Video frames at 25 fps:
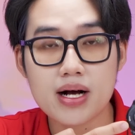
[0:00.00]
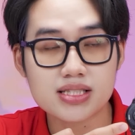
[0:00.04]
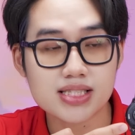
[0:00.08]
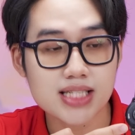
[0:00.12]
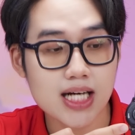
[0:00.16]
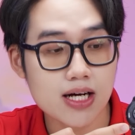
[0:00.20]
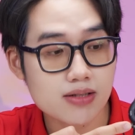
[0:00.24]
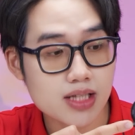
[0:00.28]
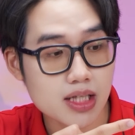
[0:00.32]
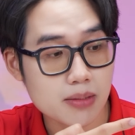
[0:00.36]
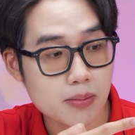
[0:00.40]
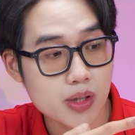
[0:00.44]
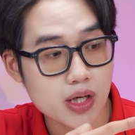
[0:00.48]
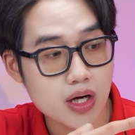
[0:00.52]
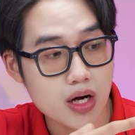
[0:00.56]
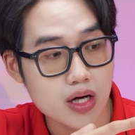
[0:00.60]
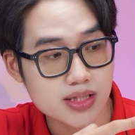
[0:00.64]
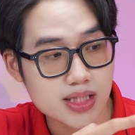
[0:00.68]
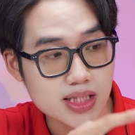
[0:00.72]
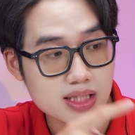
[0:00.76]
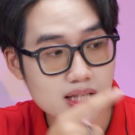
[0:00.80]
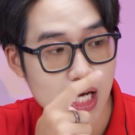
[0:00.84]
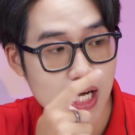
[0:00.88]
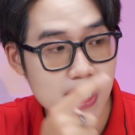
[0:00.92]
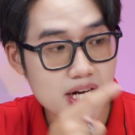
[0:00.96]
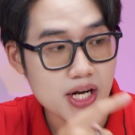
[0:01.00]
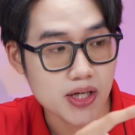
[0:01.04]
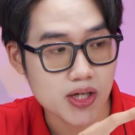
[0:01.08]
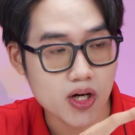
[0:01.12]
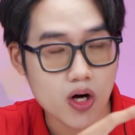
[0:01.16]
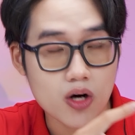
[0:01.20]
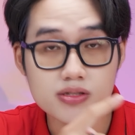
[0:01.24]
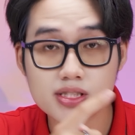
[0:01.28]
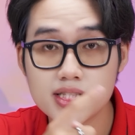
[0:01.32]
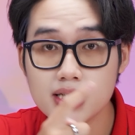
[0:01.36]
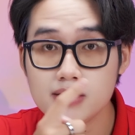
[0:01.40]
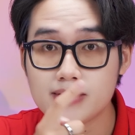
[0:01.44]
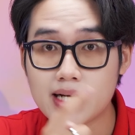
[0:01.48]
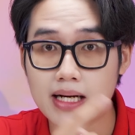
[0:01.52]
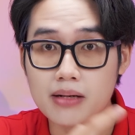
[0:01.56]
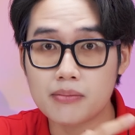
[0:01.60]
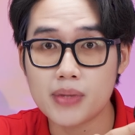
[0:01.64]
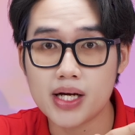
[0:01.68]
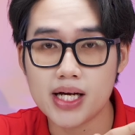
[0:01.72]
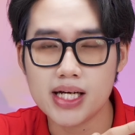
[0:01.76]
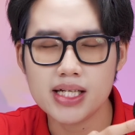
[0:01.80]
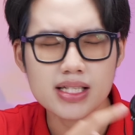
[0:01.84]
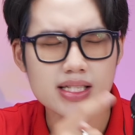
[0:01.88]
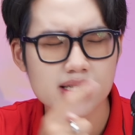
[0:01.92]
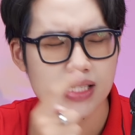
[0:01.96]
mặt sau thì mọi người sẽ thấy được con chip cảm
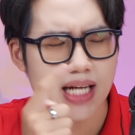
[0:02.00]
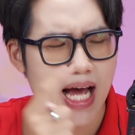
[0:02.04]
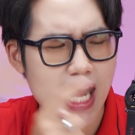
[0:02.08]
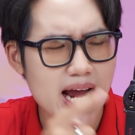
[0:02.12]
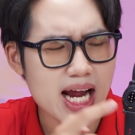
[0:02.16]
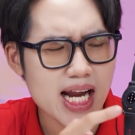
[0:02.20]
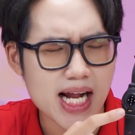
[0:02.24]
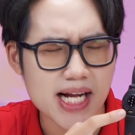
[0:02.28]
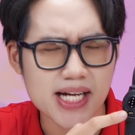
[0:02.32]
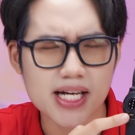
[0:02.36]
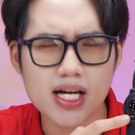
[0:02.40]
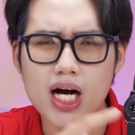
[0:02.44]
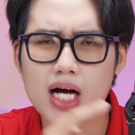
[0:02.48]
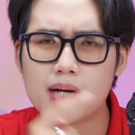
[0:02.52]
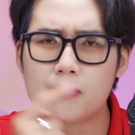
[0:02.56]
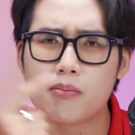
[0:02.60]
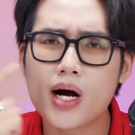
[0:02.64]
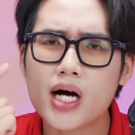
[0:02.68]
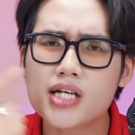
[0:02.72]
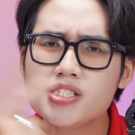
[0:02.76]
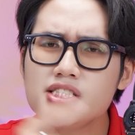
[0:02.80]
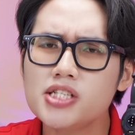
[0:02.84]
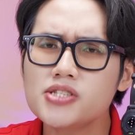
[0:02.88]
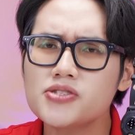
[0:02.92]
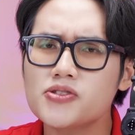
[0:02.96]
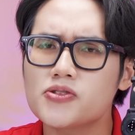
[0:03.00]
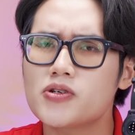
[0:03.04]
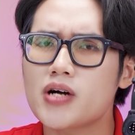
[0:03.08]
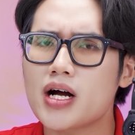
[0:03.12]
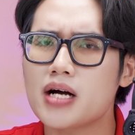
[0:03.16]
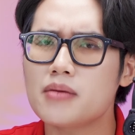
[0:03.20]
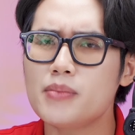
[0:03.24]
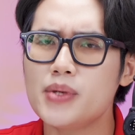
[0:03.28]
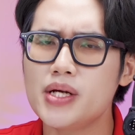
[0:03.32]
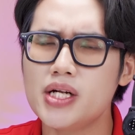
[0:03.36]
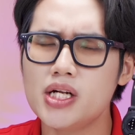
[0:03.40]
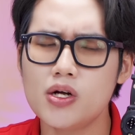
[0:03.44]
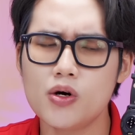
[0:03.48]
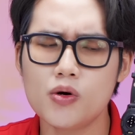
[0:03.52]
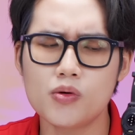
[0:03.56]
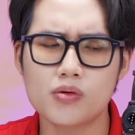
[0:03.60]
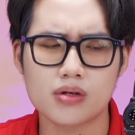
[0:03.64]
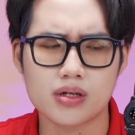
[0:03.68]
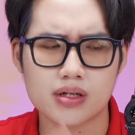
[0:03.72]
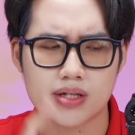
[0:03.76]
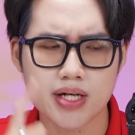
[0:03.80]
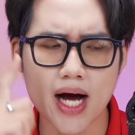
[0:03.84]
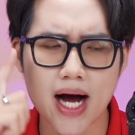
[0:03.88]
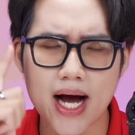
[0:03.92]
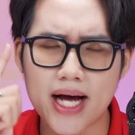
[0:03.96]
biến Đây là đời mới nhất của Garmin luôn
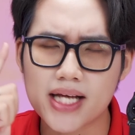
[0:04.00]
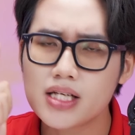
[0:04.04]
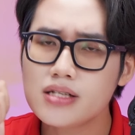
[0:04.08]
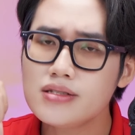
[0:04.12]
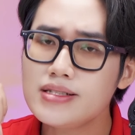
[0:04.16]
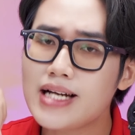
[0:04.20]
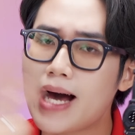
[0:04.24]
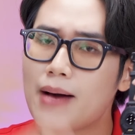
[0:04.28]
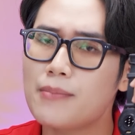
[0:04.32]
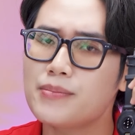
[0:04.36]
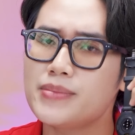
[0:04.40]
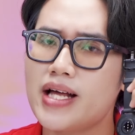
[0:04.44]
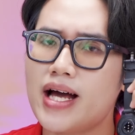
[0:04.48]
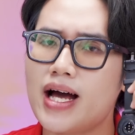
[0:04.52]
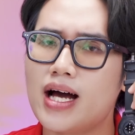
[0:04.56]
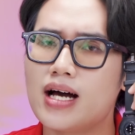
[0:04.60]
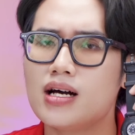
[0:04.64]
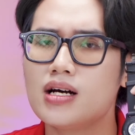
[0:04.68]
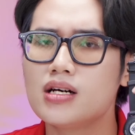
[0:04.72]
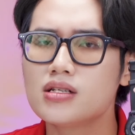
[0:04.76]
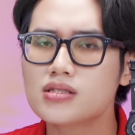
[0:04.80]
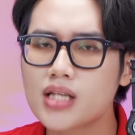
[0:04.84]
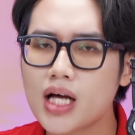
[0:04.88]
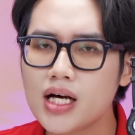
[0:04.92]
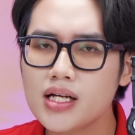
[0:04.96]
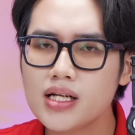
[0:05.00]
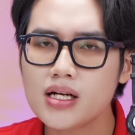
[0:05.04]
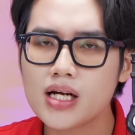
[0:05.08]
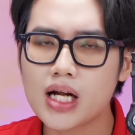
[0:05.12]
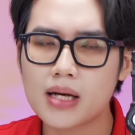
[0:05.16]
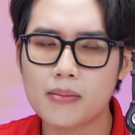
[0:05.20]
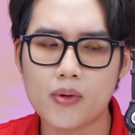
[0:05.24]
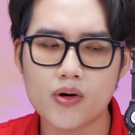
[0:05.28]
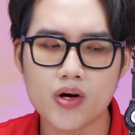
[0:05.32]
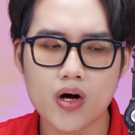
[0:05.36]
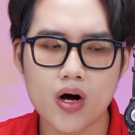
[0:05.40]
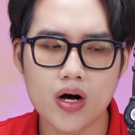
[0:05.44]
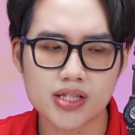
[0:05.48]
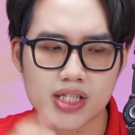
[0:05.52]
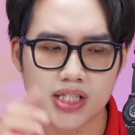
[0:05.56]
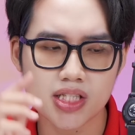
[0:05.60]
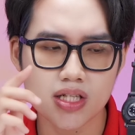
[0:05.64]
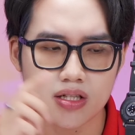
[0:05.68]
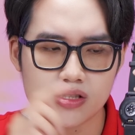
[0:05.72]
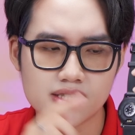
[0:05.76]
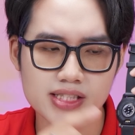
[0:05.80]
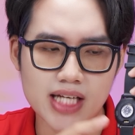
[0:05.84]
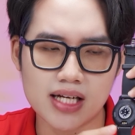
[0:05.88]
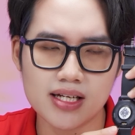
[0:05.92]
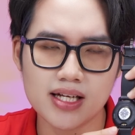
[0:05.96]
Đời thứ năm nha Thế nên là mọi người sẽ
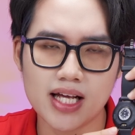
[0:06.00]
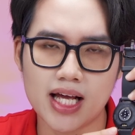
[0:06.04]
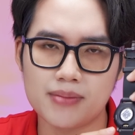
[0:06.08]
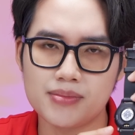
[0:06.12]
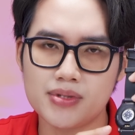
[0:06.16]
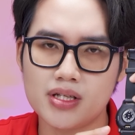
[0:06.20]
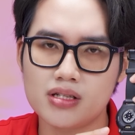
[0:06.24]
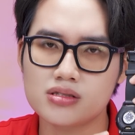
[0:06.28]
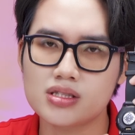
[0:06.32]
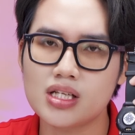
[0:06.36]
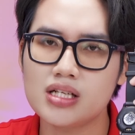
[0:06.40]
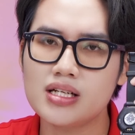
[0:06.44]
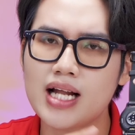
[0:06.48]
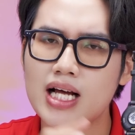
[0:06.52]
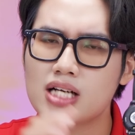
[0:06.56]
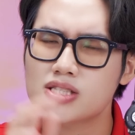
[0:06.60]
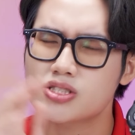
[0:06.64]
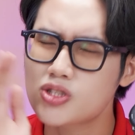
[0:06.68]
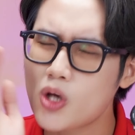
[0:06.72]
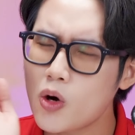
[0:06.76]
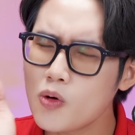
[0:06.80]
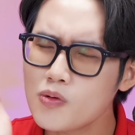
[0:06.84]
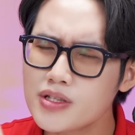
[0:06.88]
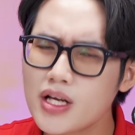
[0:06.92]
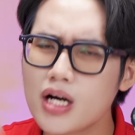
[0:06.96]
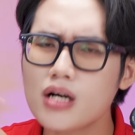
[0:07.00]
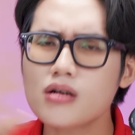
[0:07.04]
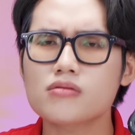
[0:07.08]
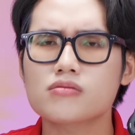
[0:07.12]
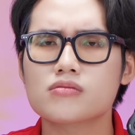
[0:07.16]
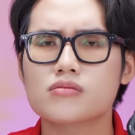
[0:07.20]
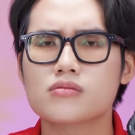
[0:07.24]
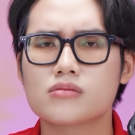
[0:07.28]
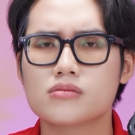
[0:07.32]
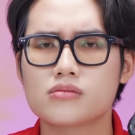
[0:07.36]
được trải nghiệm những tính năng tốt nhất